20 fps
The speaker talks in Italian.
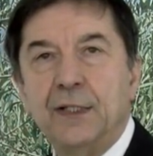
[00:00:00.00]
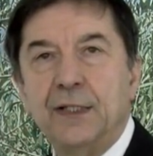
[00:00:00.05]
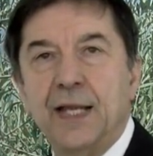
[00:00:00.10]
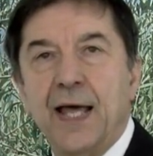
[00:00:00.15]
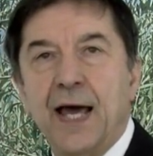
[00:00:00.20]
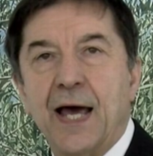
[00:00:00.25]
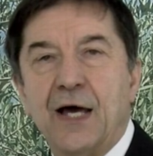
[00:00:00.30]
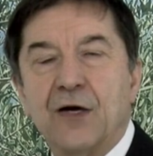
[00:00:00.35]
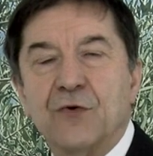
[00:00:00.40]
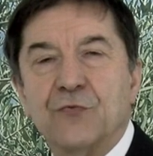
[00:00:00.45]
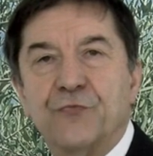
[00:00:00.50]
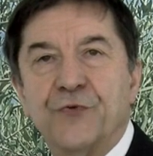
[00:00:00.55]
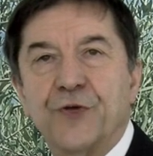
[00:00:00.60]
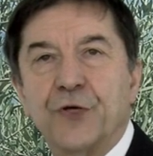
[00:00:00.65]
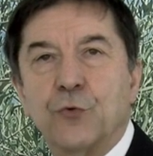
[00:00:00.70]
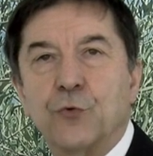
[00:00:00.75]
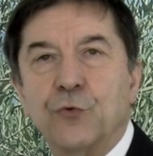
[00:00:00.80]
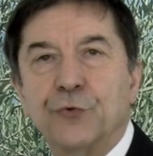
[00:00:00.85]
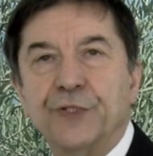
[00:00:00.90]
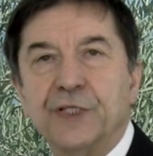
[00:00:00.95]
la
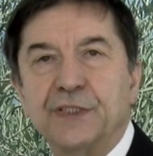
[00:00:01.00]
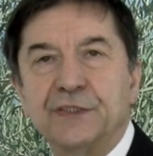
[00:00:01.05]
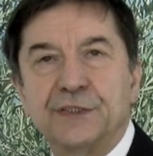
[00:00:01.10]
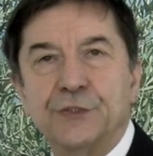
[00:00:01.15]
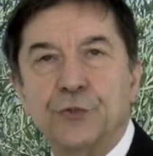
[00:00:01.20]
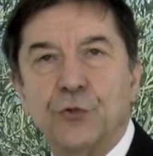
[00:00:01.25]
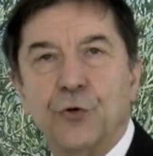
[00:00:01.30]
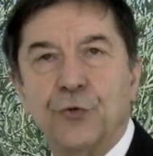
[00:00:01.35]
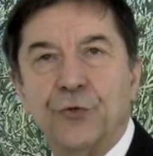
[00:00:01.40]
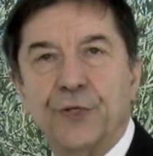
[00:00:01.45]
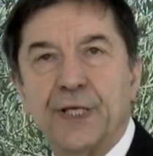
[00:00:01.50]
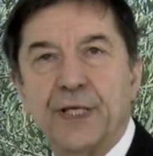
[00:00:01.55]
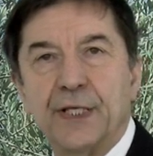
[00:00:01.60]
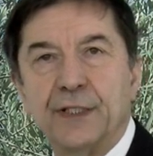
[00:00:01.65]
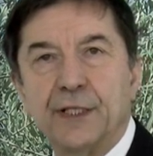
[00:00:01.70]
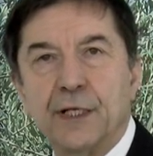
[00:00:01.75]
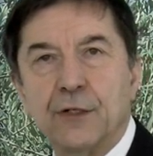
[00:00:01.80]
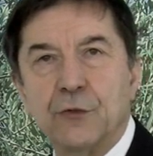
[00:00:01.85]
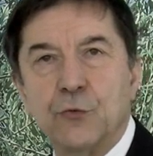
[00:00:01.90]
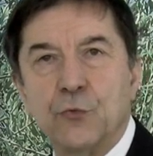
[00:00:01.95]
fecondazione
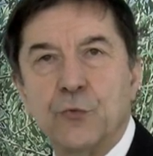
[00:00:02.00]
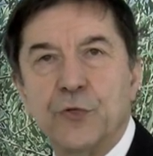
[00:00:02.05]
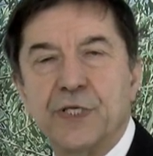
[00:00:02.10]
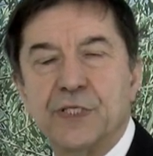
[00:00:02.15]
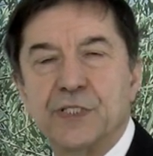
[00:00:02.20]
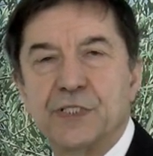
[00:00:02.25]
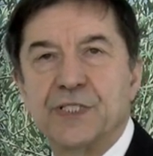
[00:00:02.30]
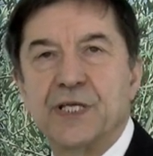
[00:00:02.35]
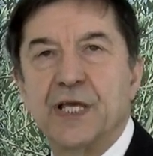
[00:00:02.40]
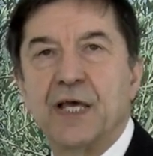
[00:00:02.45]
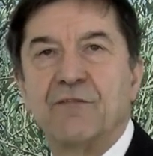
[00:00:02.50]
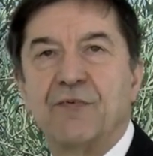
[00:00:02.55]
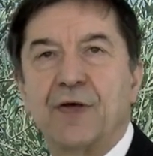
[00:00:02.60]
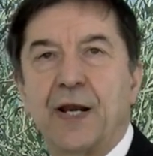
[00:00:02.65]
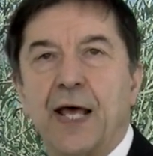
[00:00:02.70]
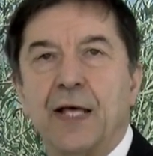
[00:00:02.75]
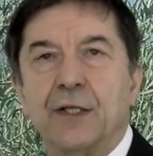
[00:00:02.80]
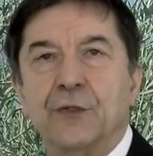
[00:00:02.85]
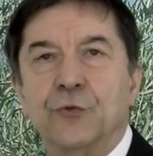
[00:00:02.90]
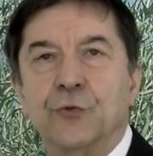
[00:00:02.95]
da cui si
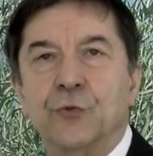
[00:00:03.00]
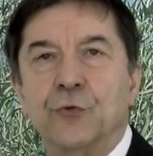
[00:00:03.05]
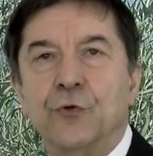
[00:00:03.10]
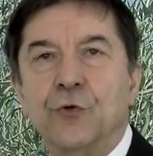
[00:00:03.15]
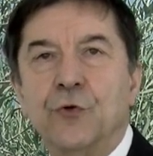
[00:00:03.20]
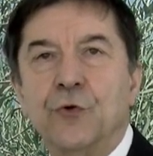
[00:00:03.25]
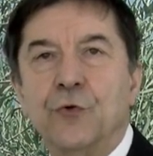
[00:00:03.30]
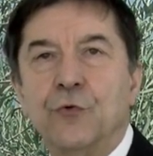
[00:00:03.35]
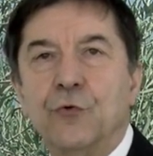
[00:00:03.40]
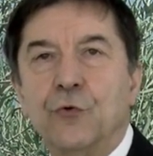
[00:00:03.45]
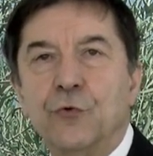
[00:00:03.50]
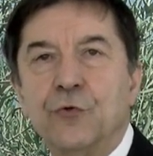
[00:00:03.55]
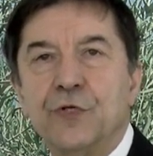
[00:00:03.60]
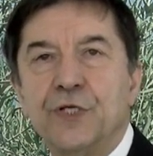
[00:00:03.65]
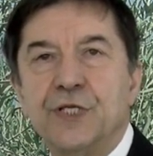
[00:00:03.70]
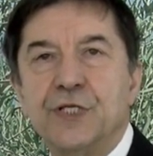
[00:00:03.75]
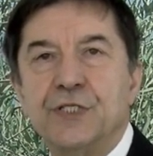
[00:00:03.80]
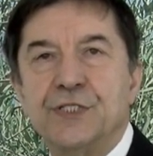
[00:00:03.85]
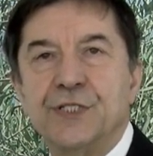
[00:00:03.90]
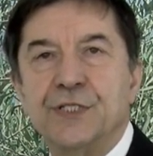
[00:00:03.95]
avranno
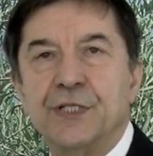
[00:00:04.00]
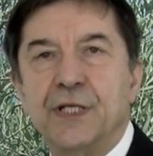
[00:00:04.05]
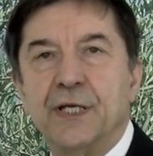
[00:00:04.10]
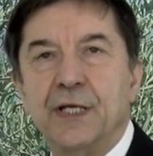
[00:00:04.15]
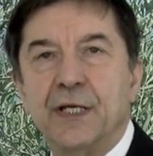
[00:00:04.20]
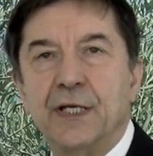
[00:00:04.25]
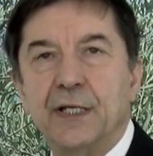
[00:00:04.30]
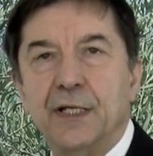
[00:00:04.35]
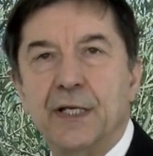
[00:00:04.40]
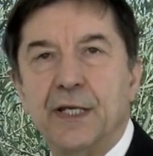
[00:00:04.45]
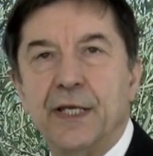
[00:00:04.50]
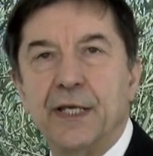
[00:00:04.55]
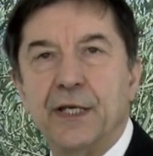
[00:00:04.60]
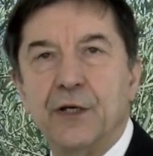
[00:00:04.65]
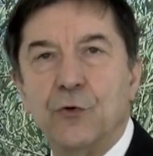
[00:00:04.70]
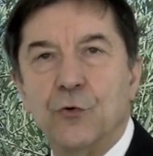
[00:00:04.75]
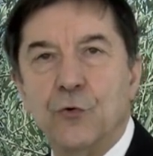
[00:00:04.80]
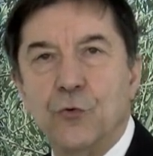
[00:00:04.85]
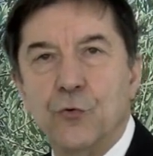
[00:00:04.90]
origine le